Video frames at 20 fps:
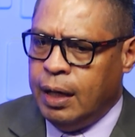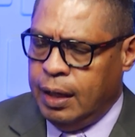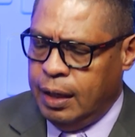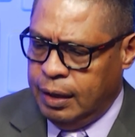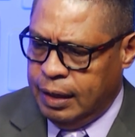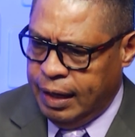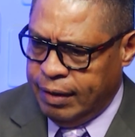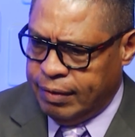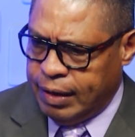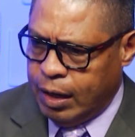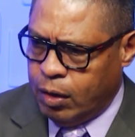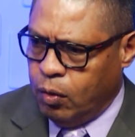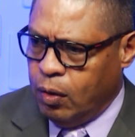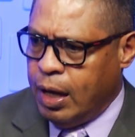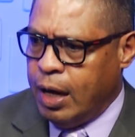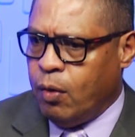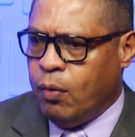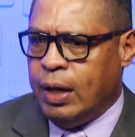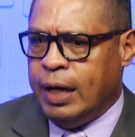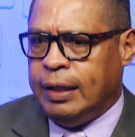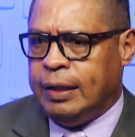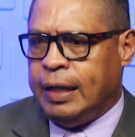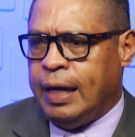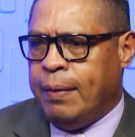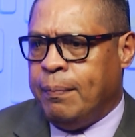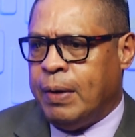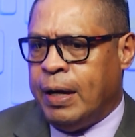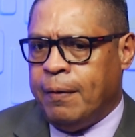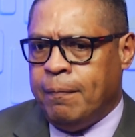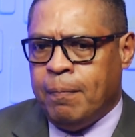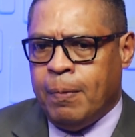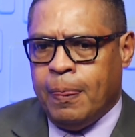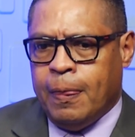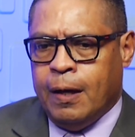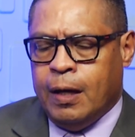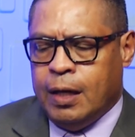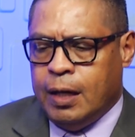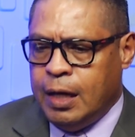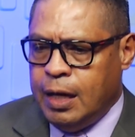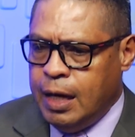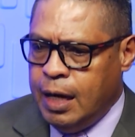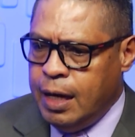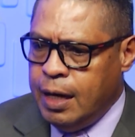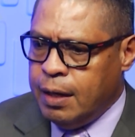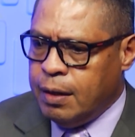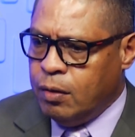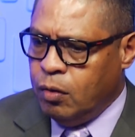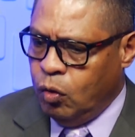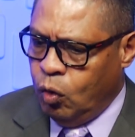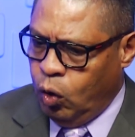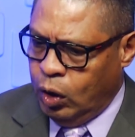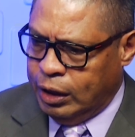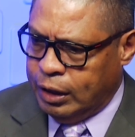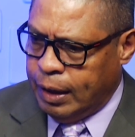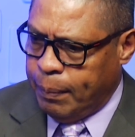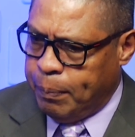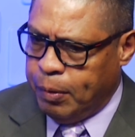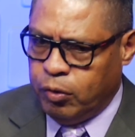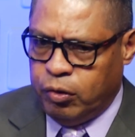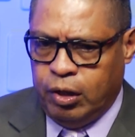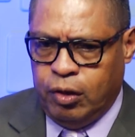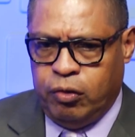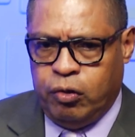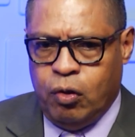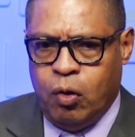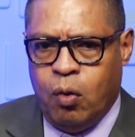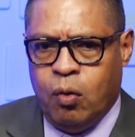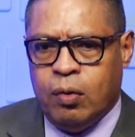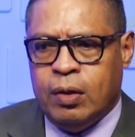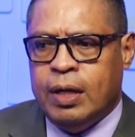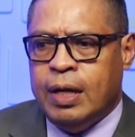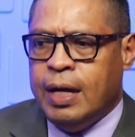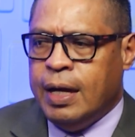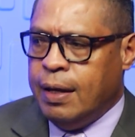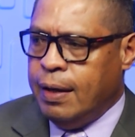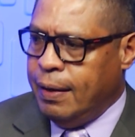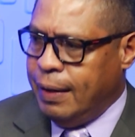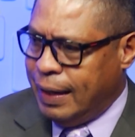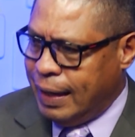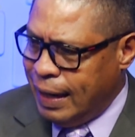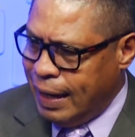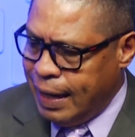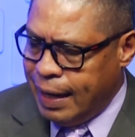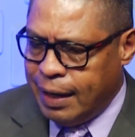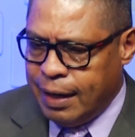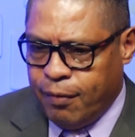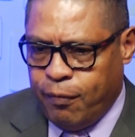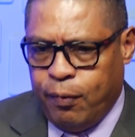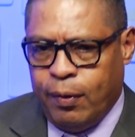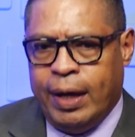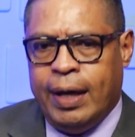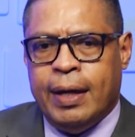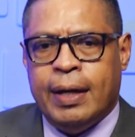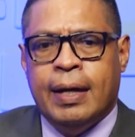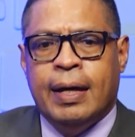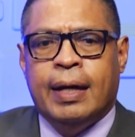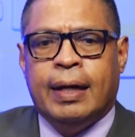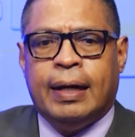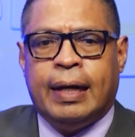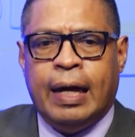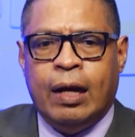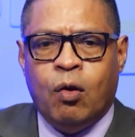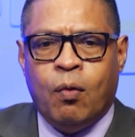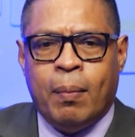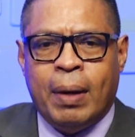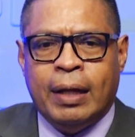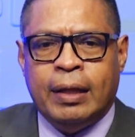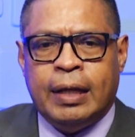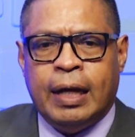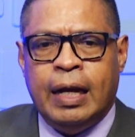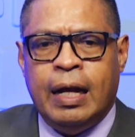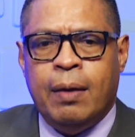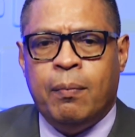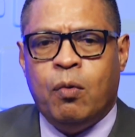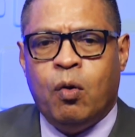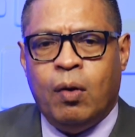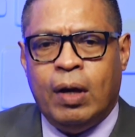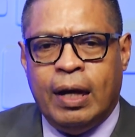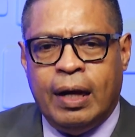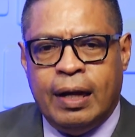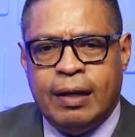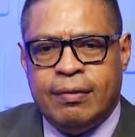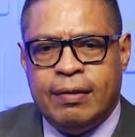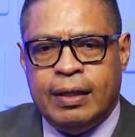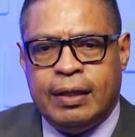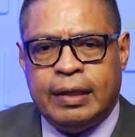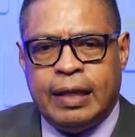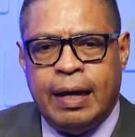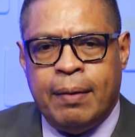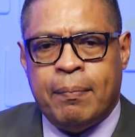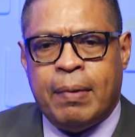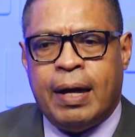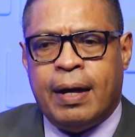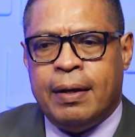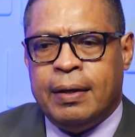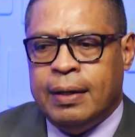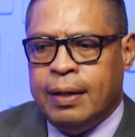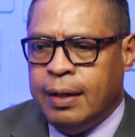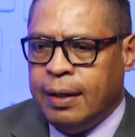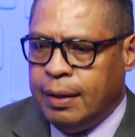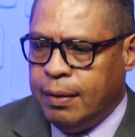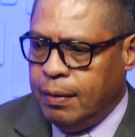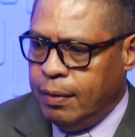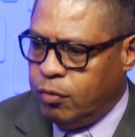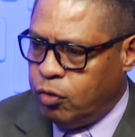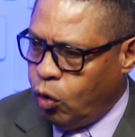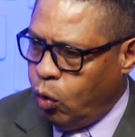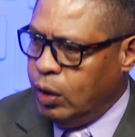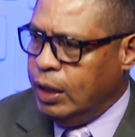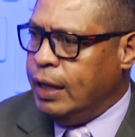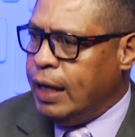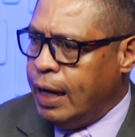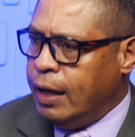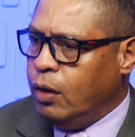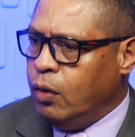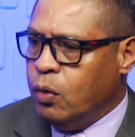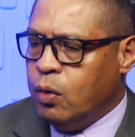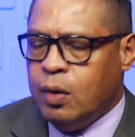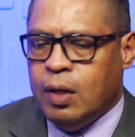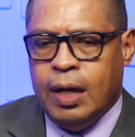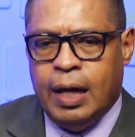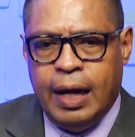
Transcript: desarrollaron el tema y nuestra posición clara fue que nos mantenemos en el sistema solidario.